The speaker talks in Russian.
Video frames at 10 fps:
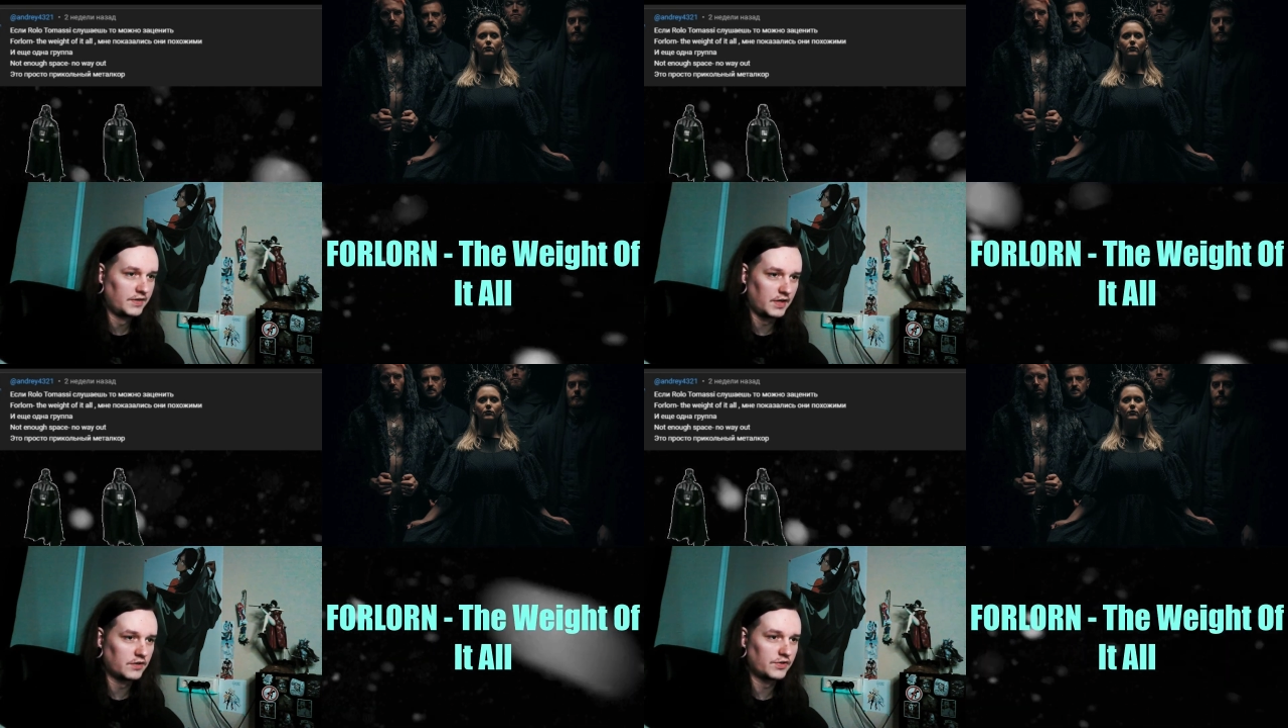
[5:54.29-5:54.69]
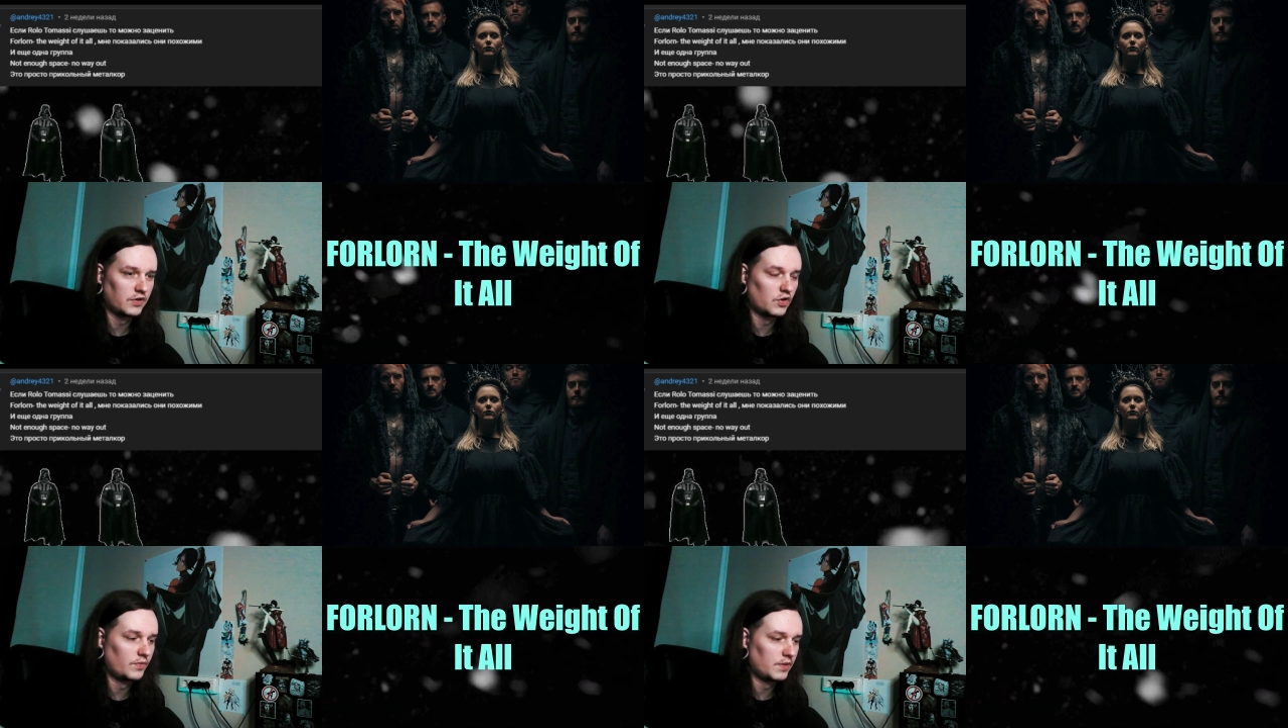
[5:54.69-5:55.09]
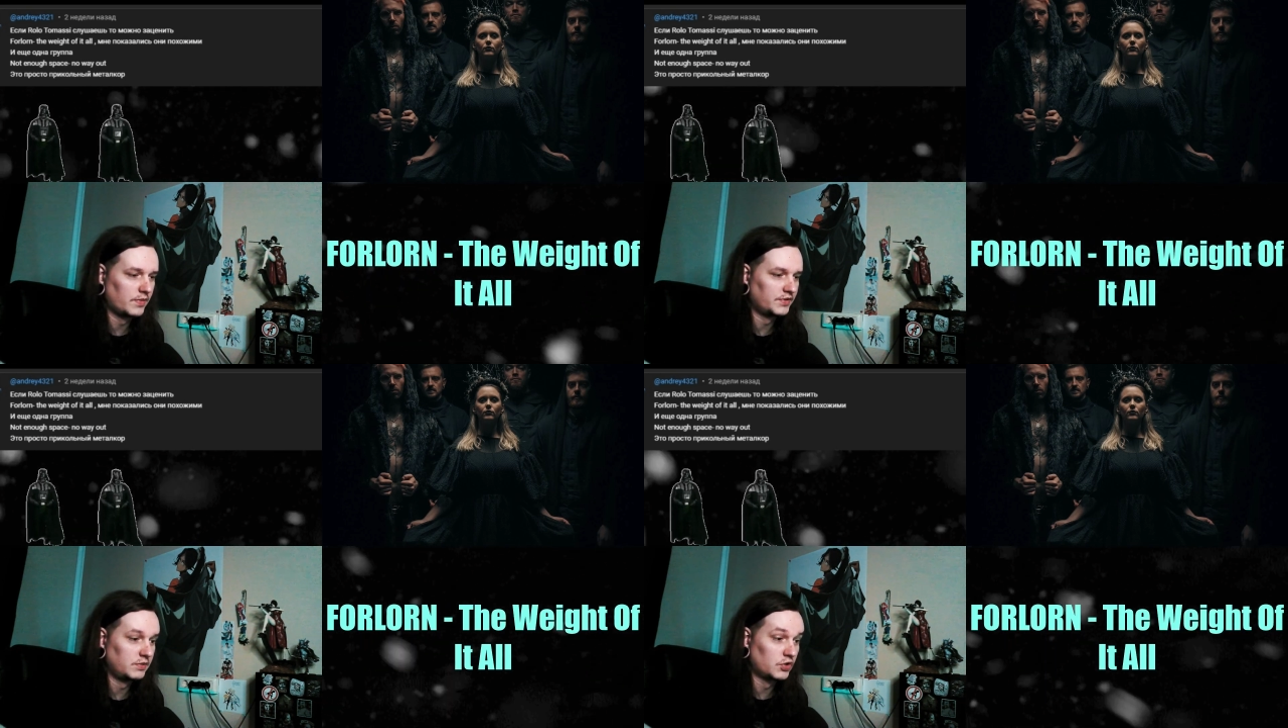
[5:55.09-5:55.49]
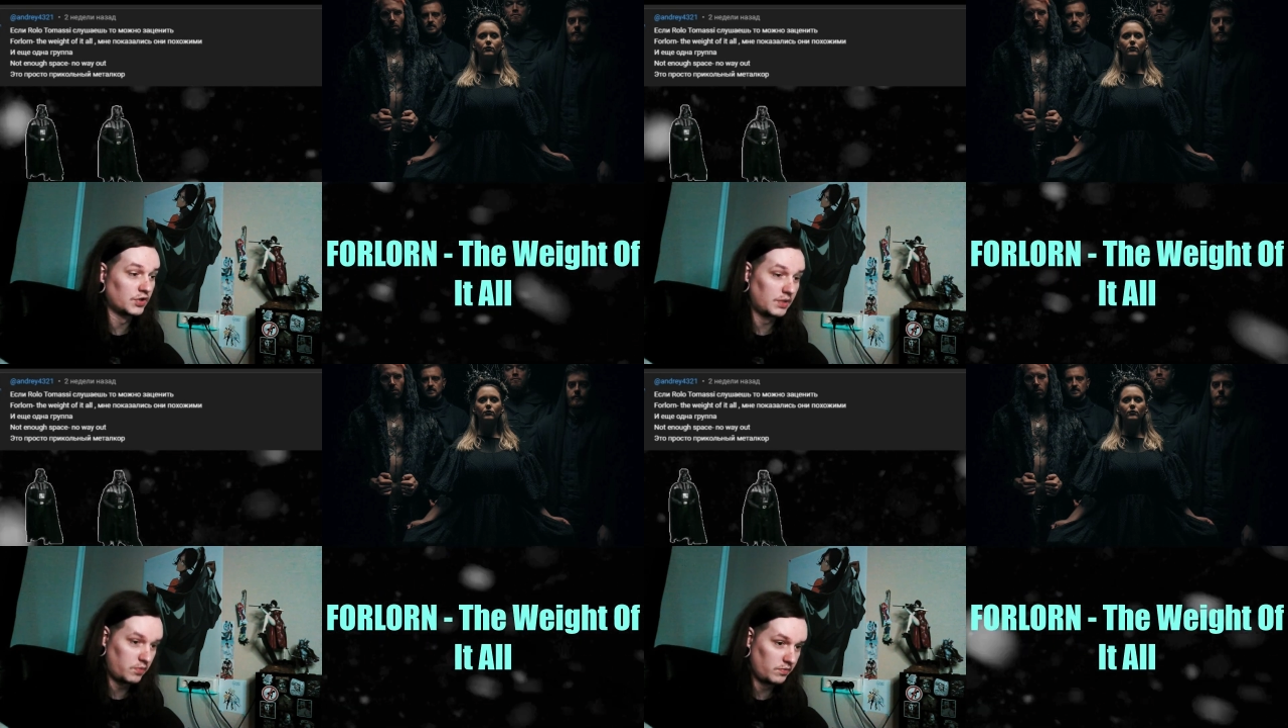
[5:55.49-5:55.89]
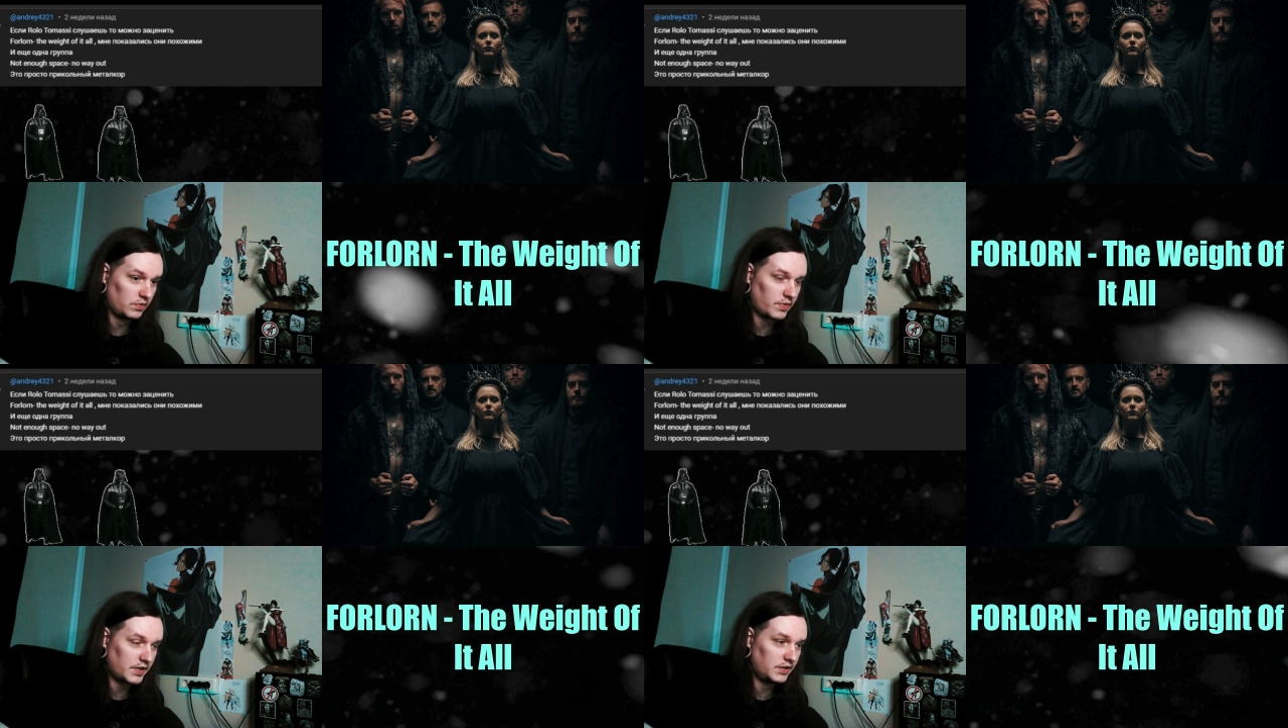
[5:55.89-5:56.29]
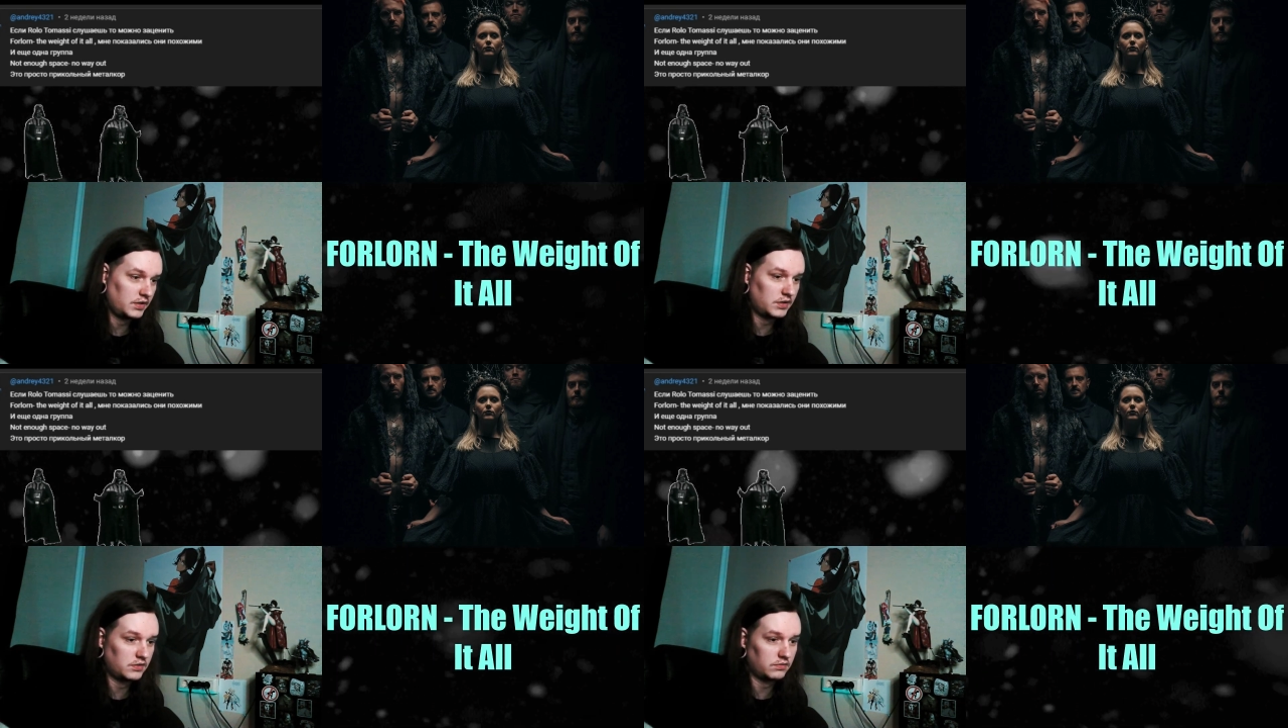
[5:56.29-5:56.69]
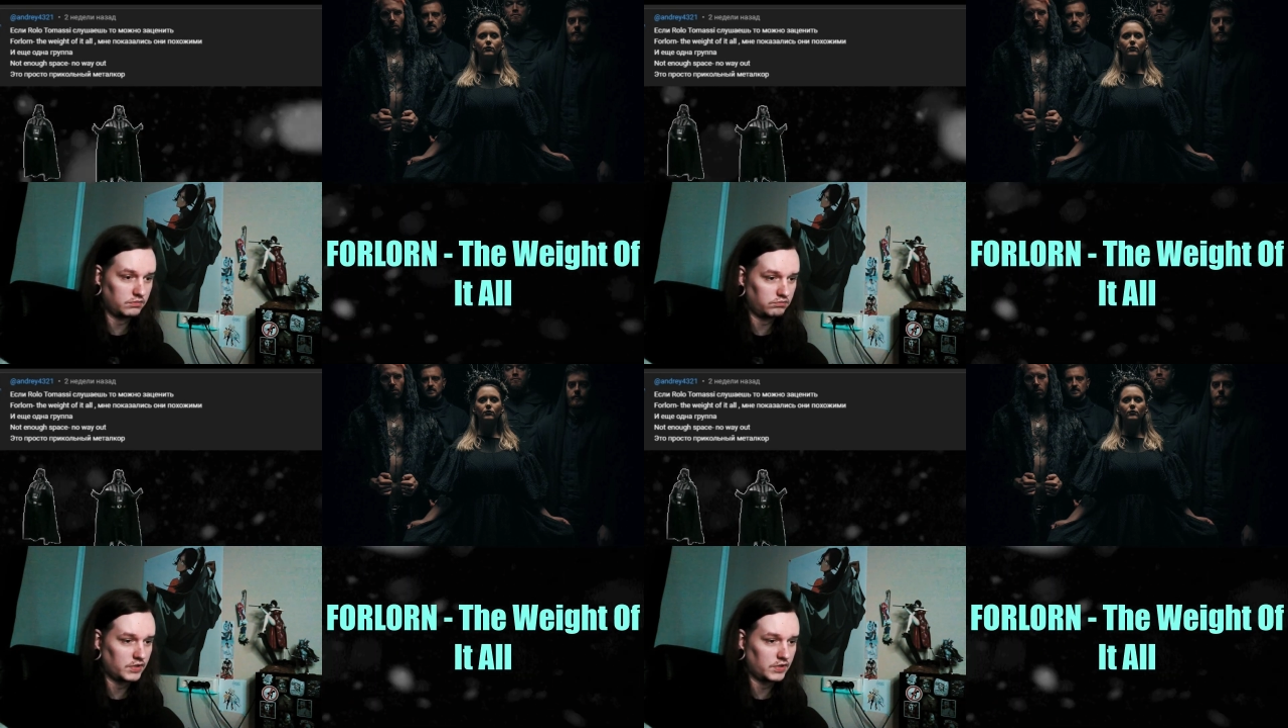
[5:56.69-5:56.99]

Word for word: Так что огромное спасибо, что напомнил про них.